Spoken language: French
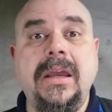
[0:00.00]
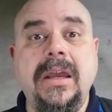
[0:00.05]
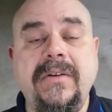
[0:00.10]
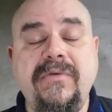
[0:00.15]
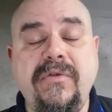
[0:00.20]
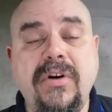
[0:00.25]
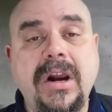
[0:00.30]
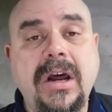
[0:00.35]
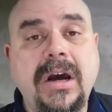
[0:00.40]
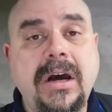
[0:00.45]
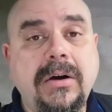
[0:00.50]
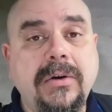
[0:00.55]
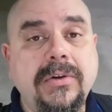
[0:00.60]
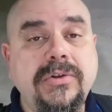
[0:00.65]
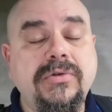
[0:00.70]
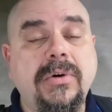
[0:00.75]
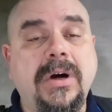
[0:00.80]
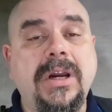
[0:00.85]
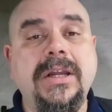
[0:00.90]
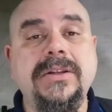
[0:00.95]
Et voilà,
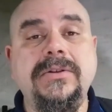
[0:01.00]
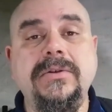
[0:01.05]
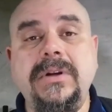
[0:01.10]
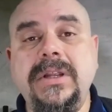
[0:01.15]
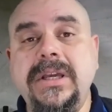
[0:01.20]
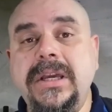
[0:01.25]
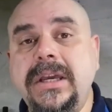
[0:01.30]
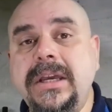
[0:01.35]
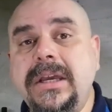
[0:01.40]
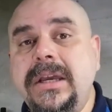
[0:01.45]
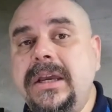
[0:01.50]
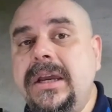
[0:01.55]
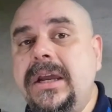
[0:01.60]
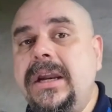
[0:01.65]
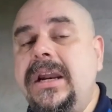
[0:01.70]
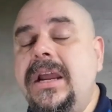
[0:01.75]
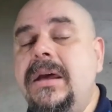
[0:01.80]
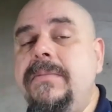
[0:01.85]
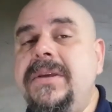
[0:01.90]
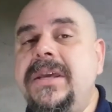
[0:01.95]
retour à l'atelier.
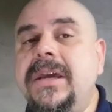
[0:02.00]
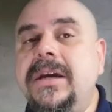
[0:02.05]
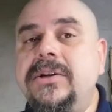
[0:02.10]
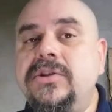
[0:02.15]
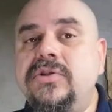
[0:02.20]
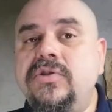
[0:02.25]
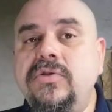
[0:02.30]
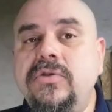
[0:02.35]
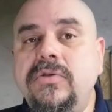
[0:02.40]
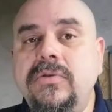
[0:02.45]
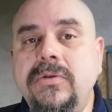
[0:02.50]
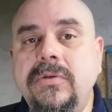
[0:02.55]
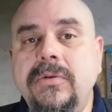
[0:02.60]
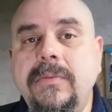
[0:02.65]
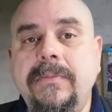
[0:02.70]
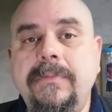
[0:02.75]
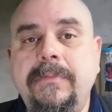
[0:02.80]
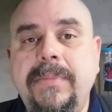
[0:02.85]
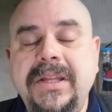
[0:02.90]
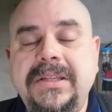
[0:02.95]
L'habillage du
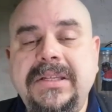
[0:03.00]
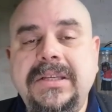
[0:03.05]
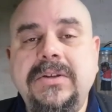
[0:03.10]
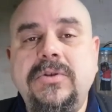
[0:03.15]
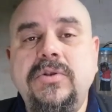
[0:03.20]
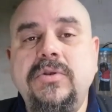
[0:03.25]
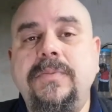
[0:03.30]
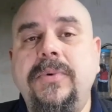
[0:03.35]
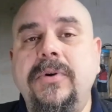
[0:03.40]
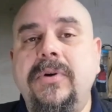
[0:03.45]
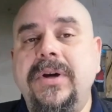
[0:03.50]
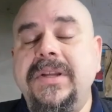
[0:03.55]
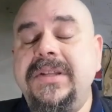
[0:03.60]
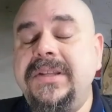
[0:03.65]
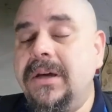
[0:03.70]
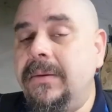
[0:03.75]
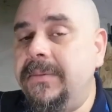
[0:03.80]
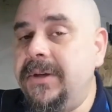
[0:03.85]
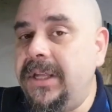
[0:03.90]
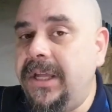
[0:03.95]
bâti support est
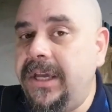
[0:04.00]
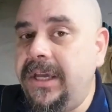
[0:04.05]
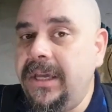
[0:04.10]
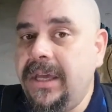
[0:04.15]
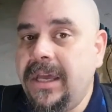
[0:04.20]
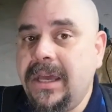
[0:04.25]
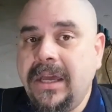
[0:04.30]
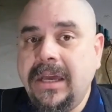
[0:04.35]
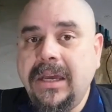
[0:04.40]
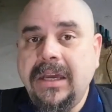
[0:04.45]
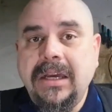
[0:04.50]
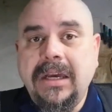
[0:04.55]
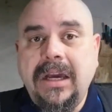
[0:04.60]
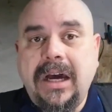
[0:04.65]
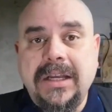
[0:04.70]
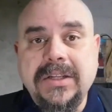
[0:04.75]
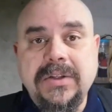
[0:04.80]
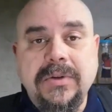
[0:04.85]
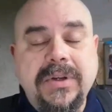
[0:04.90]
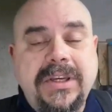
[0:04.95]
terminé
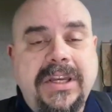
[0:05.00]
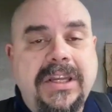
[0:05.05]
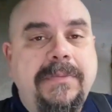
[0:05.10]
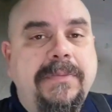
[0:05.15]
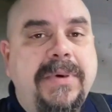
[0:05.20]
grâce au kit